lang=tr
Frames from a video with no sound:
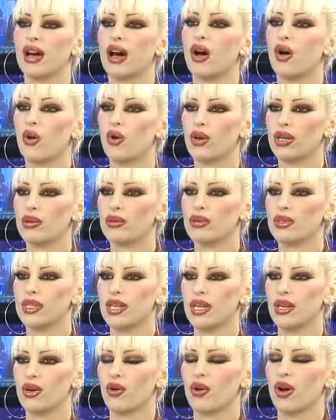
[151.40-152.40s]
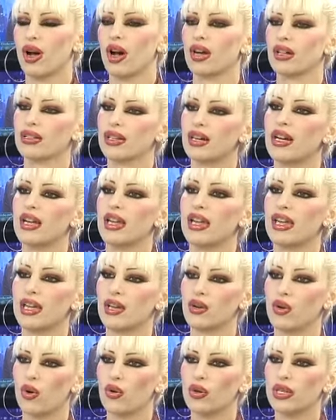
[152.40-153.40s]
Öyle bir şey yok. Allah eğer
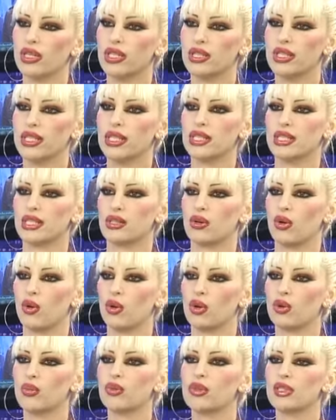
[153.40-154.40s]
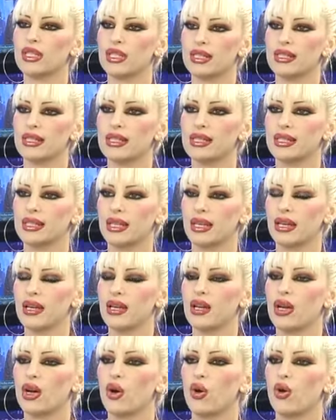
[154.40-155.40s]
o kişi için ölümü dilediyse
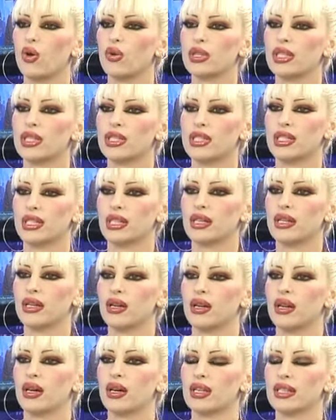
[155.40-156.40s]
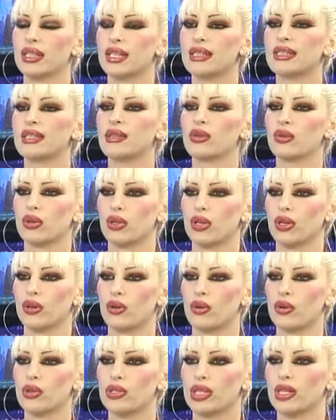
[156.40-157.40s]
o kişi kesin olarak
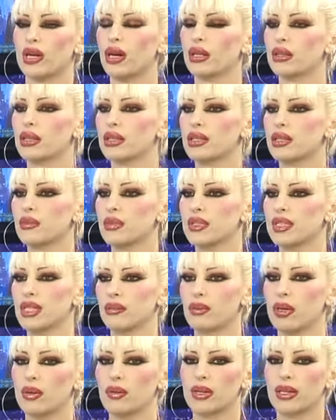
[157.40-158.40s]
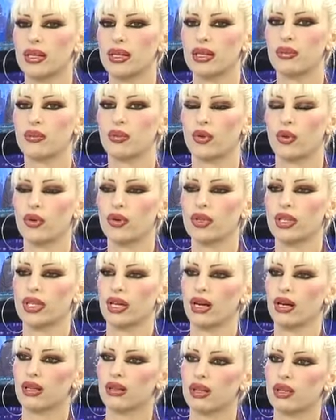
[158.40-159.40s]
ölecek. Allah için bir sebep gerekmiyor ki
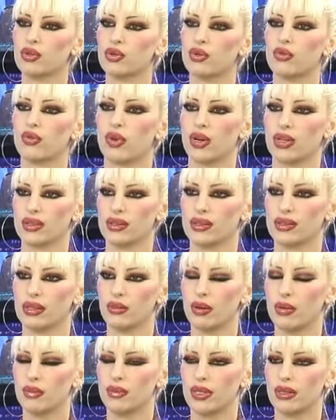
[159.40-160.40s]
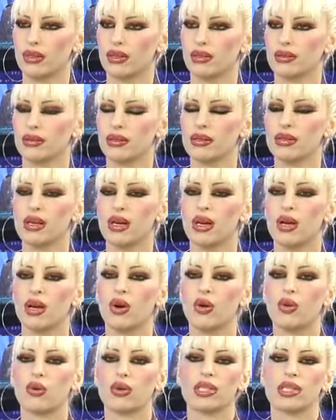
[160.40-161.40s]
Allah çok fazla sebep de yaratır.
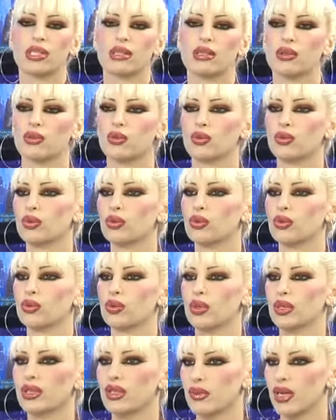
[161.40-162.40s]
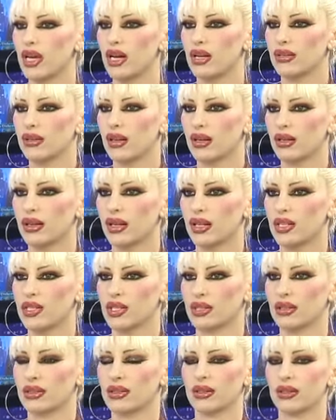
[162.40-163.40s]
O kişinin uykusunda da bir anda Allah
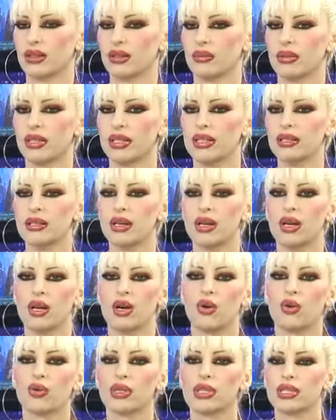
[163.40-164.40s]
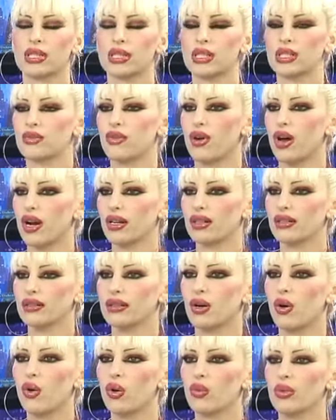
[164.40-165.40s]
canını alabilir. O kişi hiç
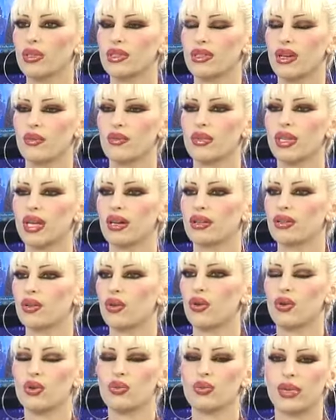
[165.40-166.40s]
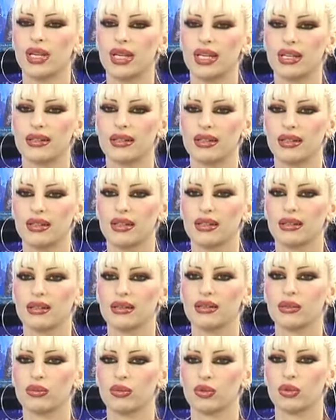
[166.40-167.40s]
farkında olmadan bir anda ölüm meleklerini
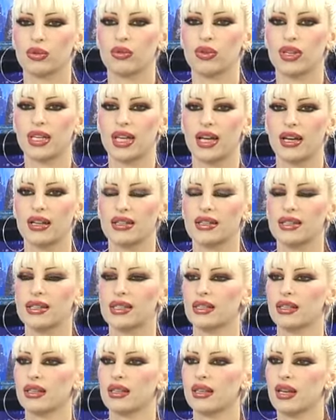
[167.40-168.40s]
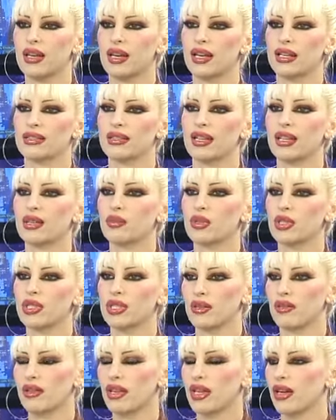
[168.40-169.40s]
yanında bulur ve kendisini tek
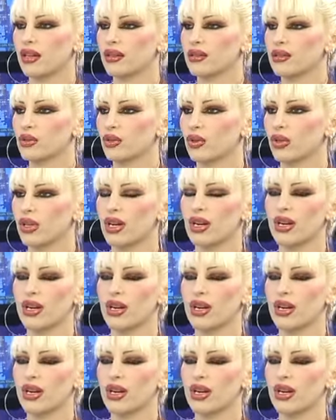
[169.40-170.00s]
başına ve yalnız olarak